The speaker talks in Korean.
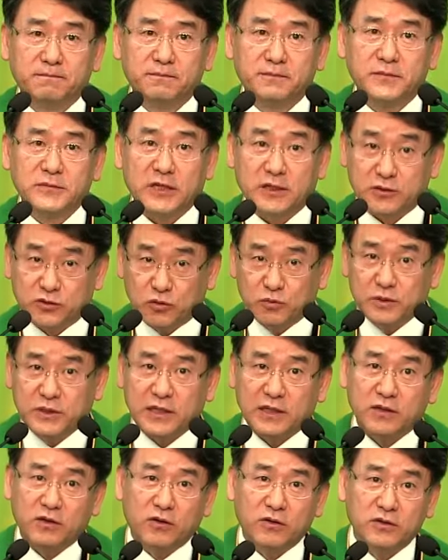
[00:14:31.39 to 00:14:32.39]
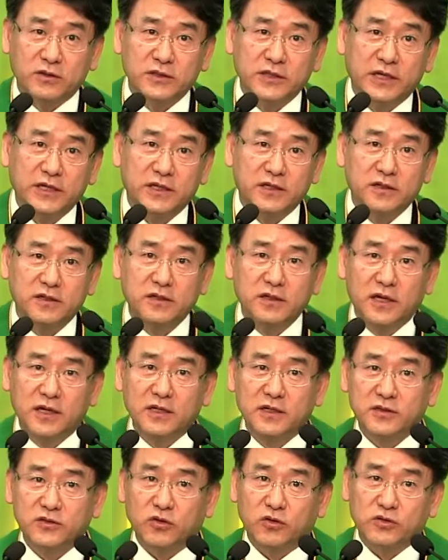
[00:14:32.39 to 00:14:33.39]
제가 좀 이따 더 그 얘기를
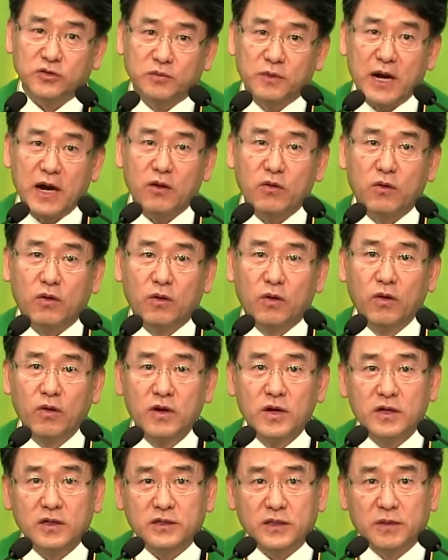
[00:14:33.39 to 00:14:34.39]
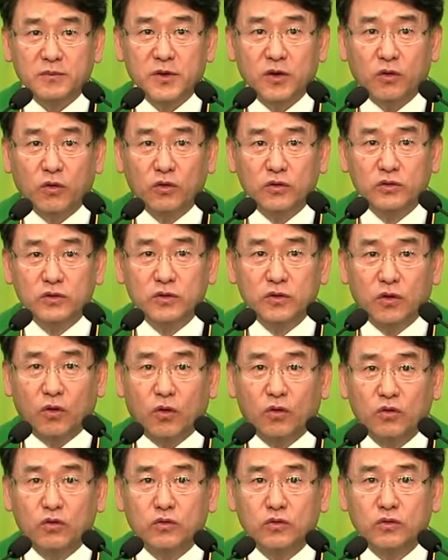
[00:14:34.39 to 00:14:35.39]
또 좀 하고 그 다음에 오늘
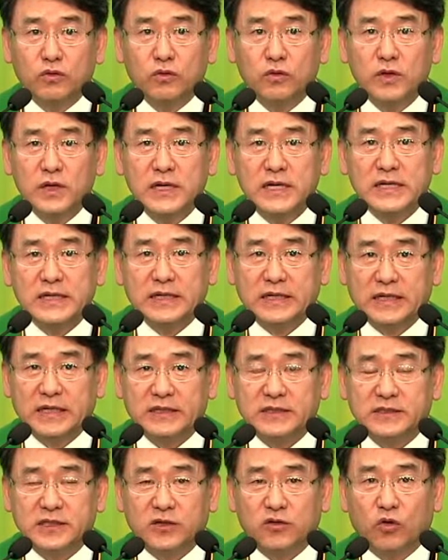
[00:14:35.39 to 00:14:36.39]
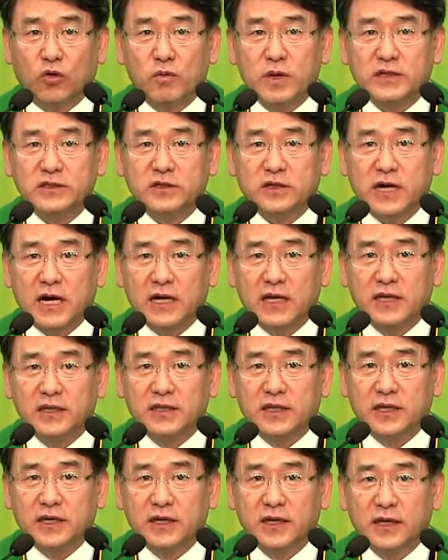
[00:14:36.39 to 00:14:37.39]
오후 아, 이제 로마서 강의
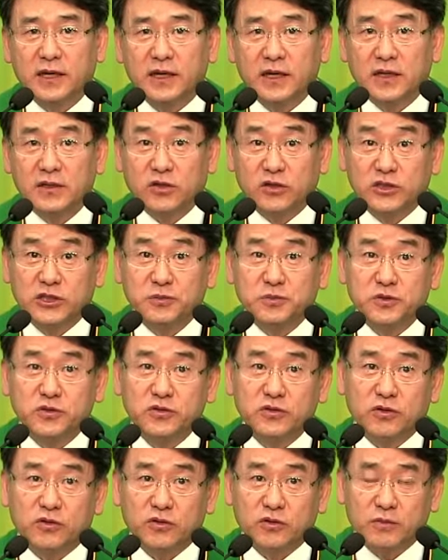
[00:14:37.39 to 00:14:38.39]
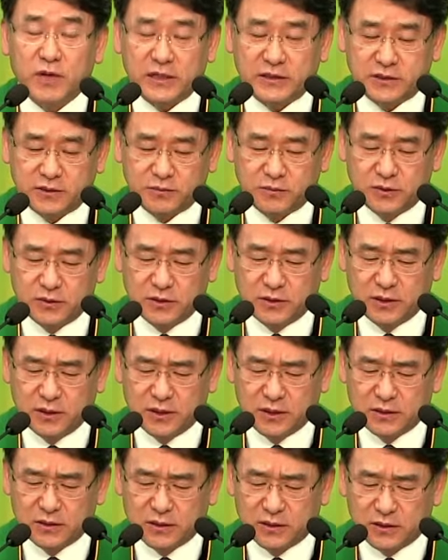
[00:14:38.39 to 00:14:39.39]
때 더 집중적으로 말씀을
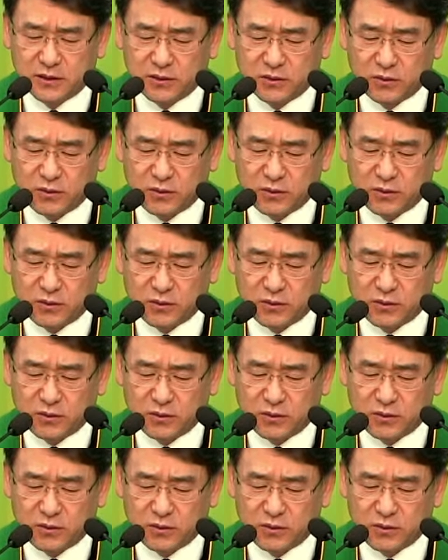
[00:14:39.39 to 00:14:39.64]
드리도록